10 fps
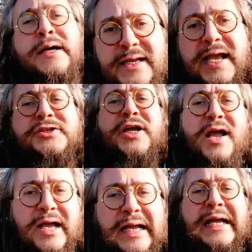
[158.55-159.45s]
riesce
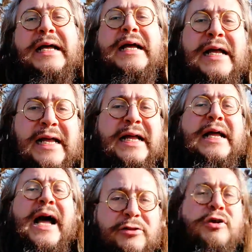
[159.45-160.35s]

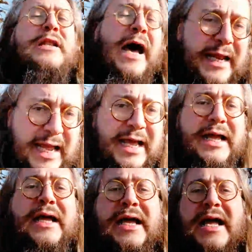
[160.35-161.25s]
a tornare
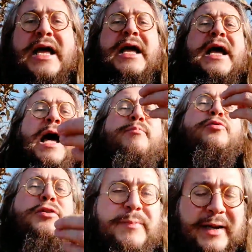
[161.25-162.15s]
al
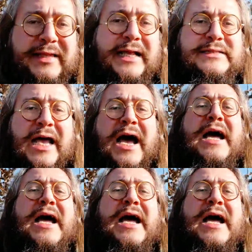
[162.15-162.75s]
punto di partenza.